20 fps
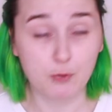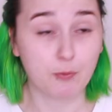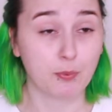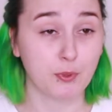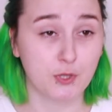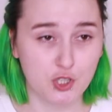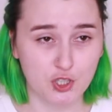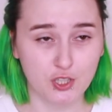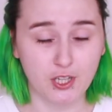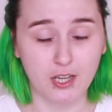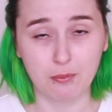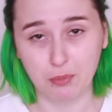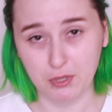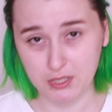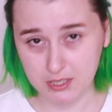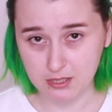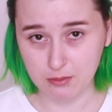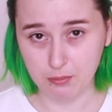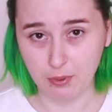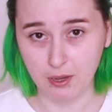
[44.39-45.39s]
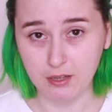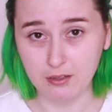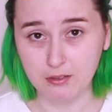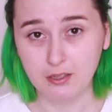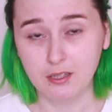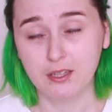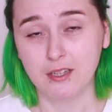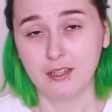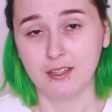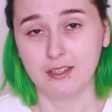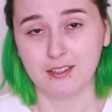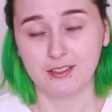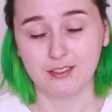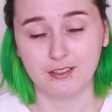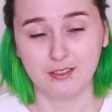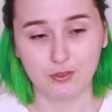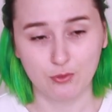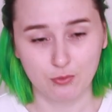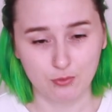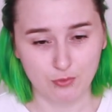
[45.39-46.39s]
почитать про себя,
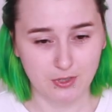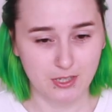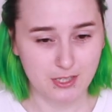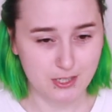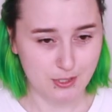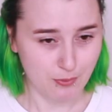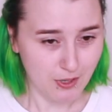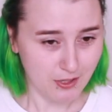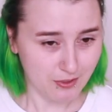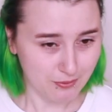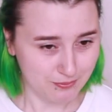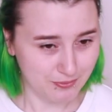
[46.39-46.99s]
э, ну, для себя,